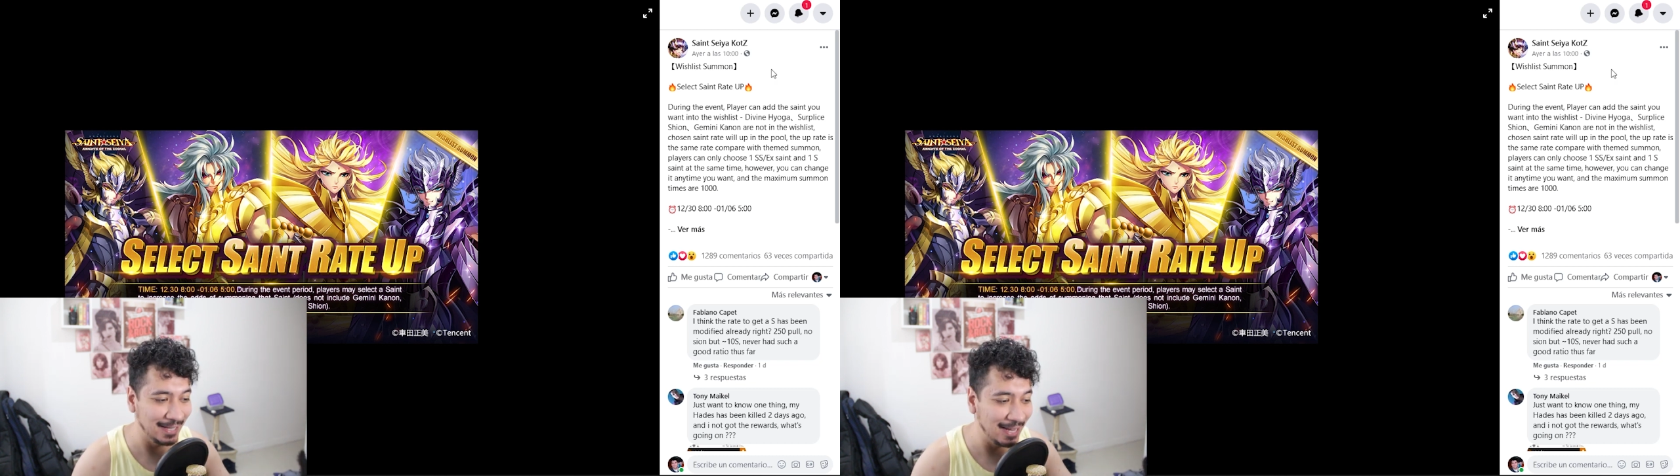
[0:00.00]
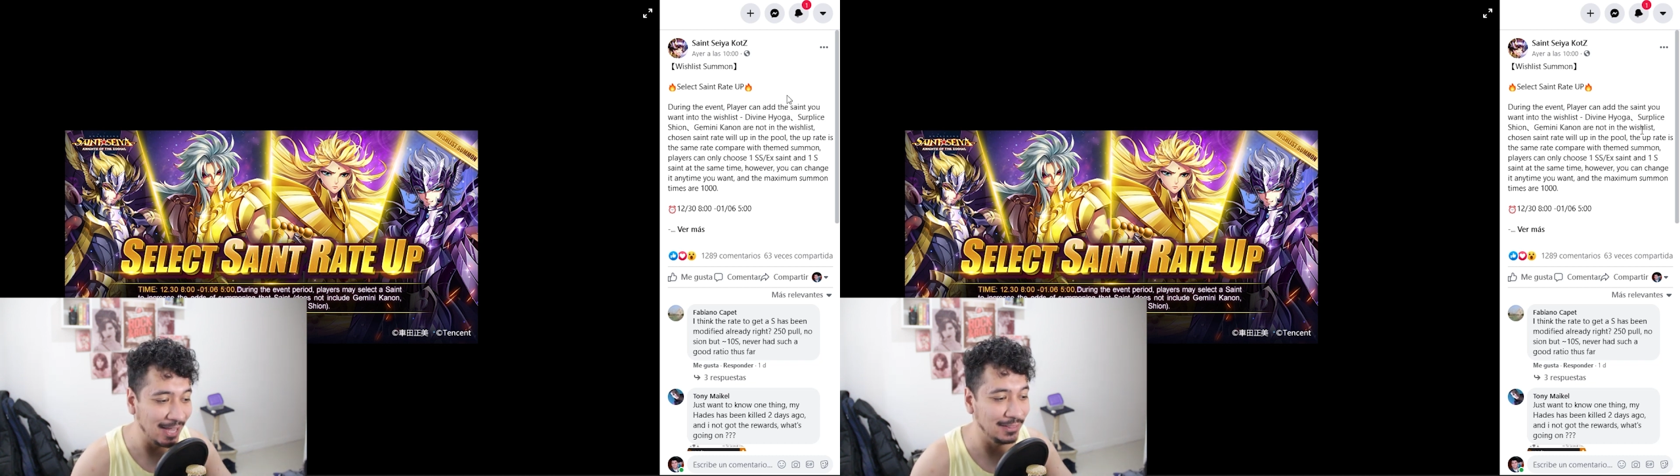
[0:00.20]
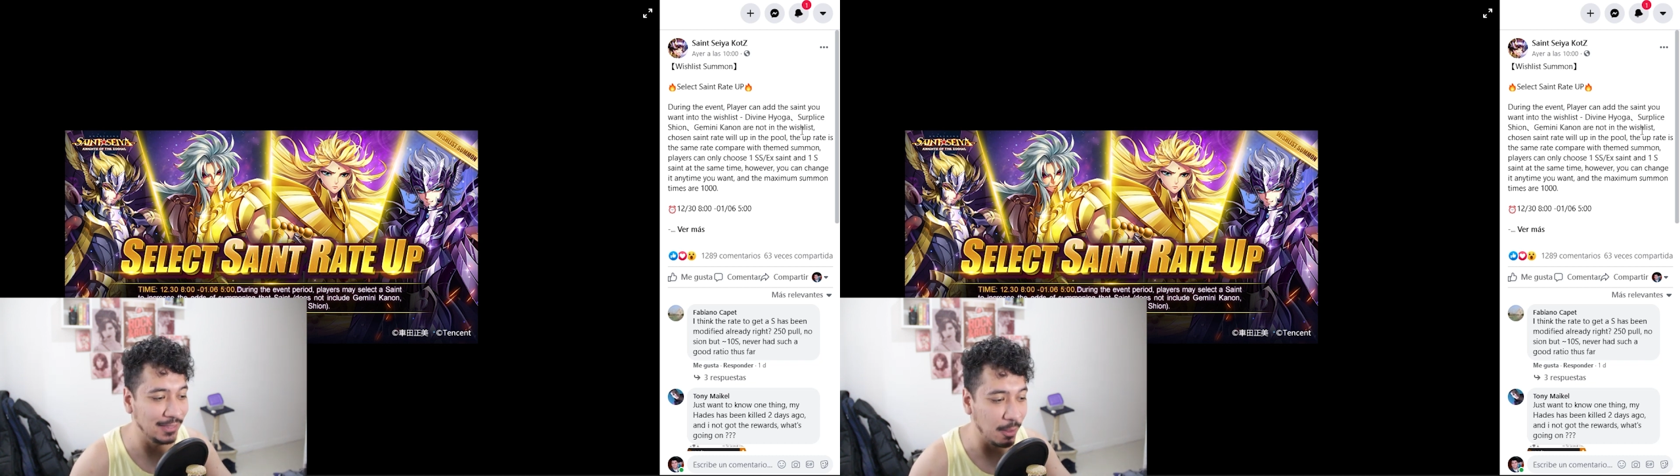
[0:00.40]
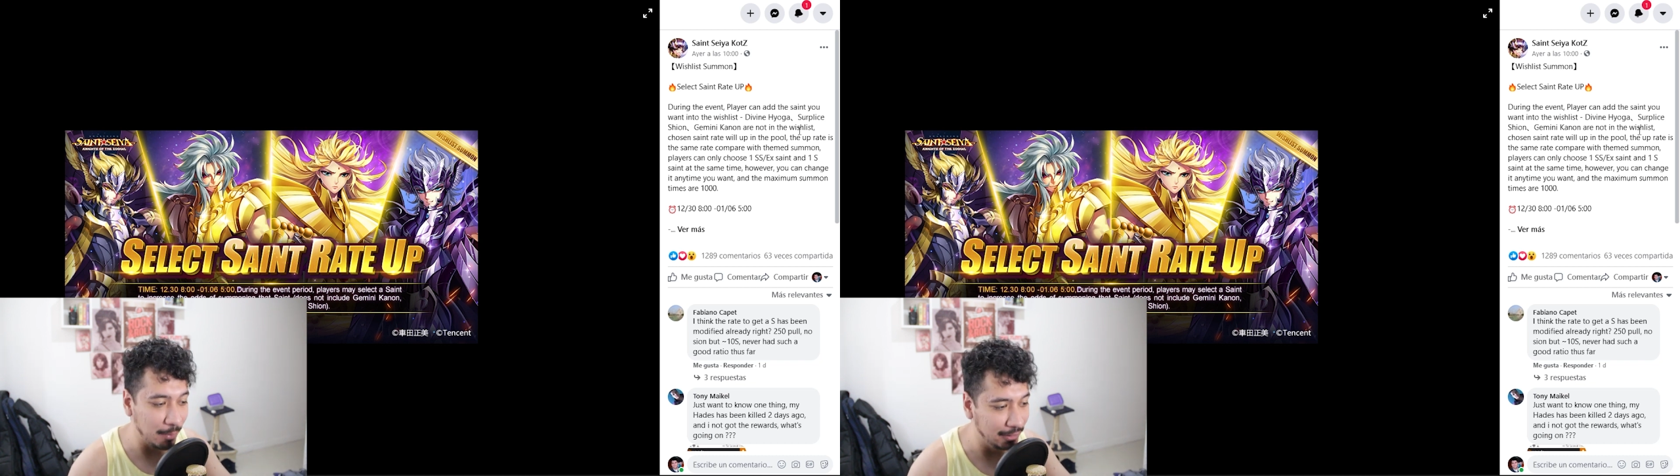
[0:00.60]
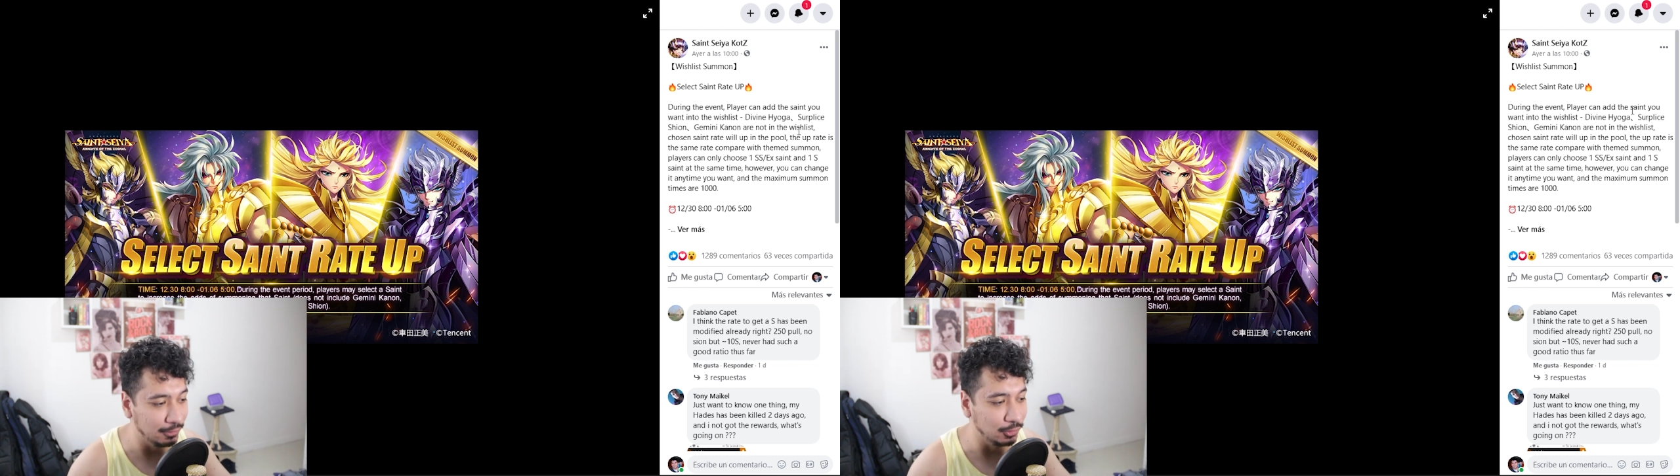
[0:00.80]
en este
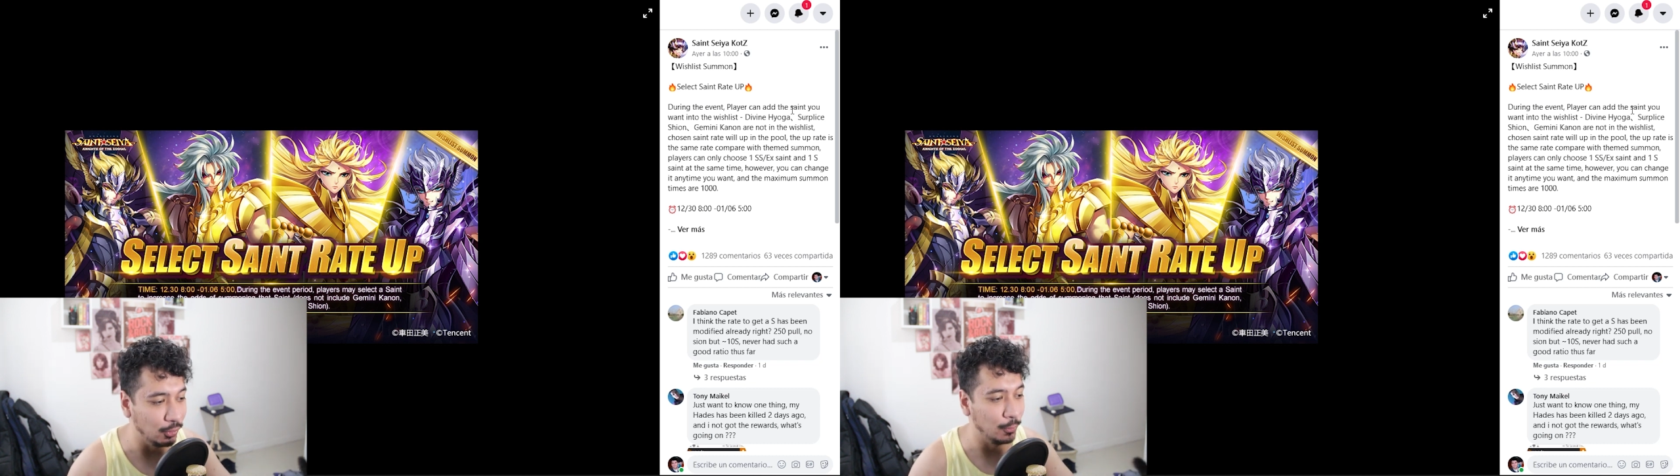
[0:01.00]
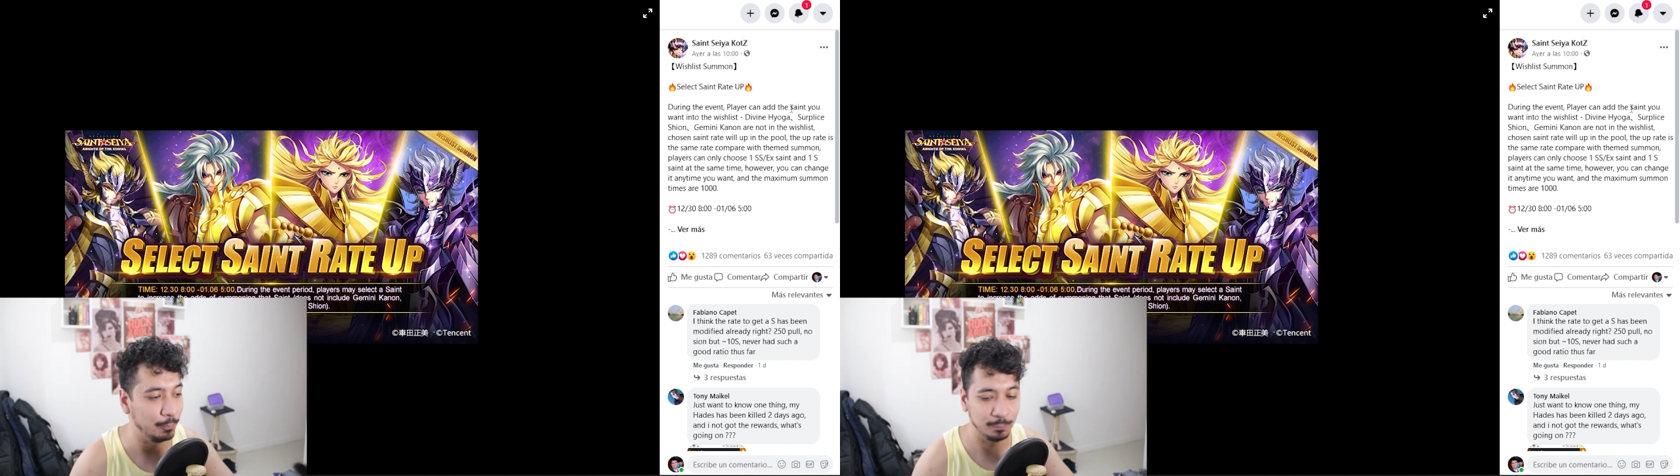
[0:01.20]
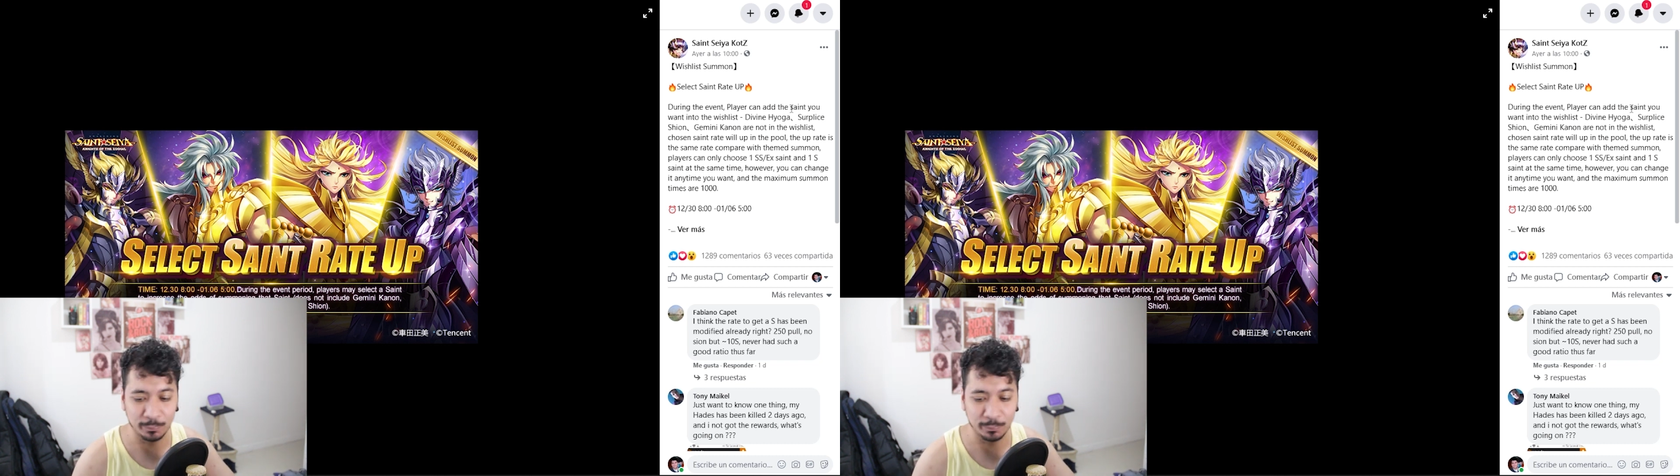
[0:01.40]
evento.